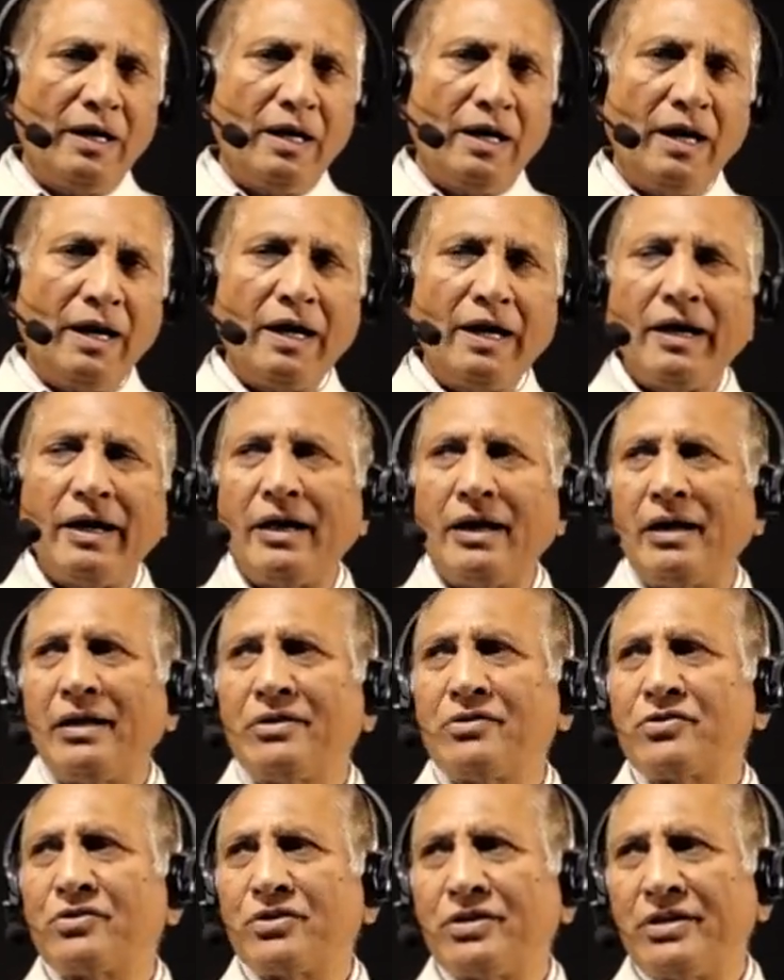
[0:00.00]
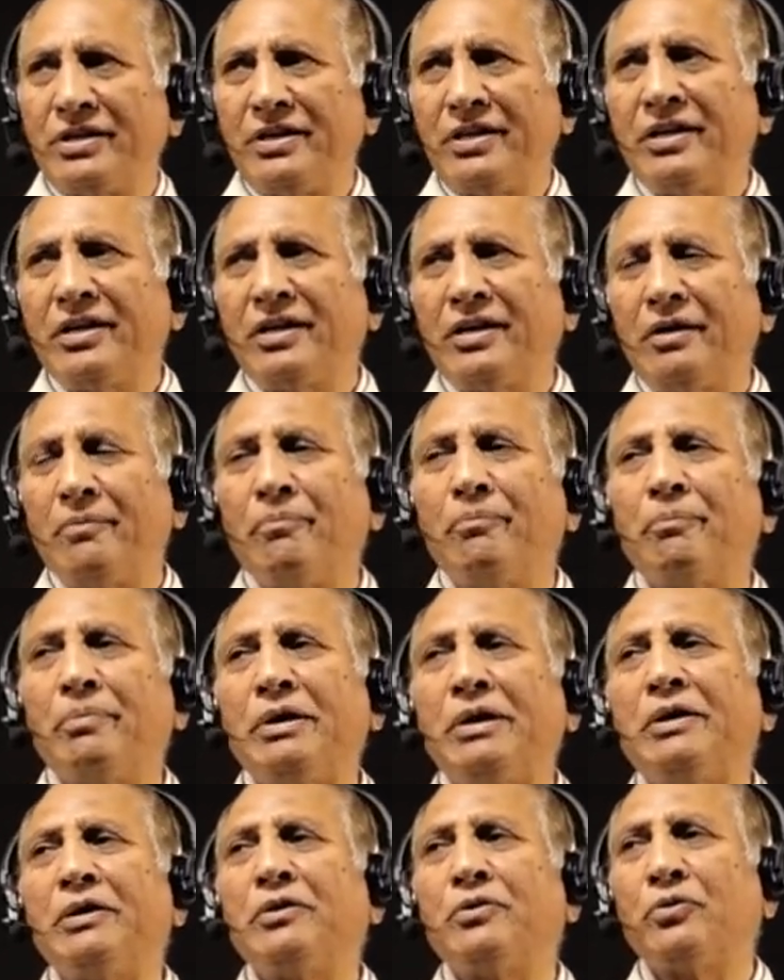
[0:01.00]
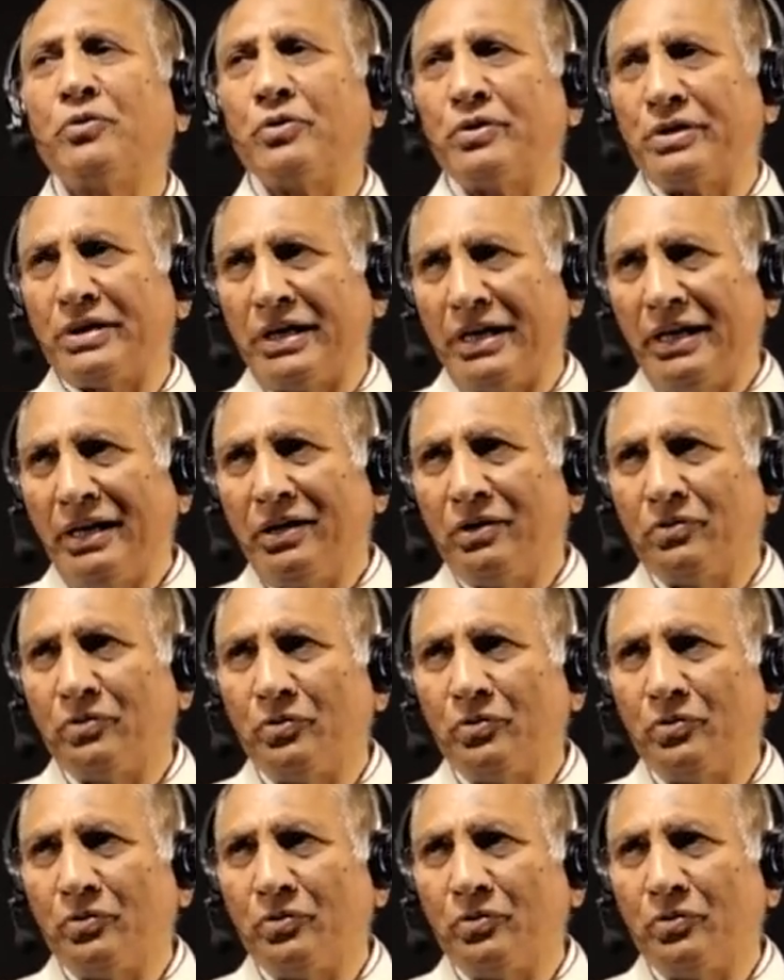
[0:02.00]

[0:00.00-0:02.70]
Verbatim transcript: हायर स्टडी कंप्लीट हो जाए